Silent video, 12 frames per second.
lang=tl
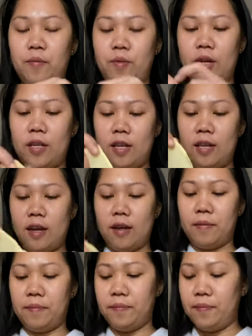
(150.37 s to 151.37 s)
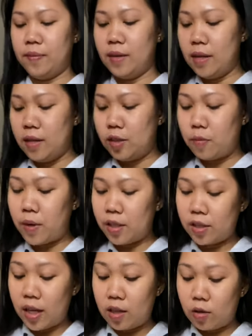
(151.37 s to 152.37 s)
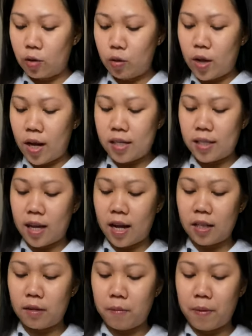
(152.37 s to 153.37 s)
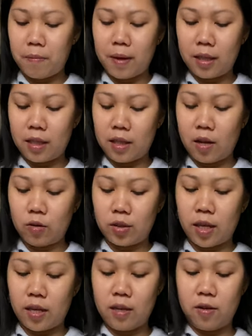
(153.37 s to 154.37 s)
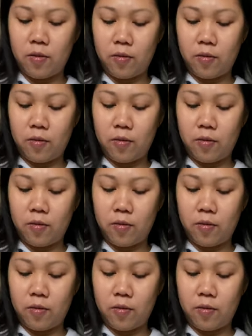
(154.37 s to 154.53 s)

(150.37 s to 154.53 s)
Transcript: pwede na. So, plansyahin ko to guys ha at ipapakita ko sa inyo.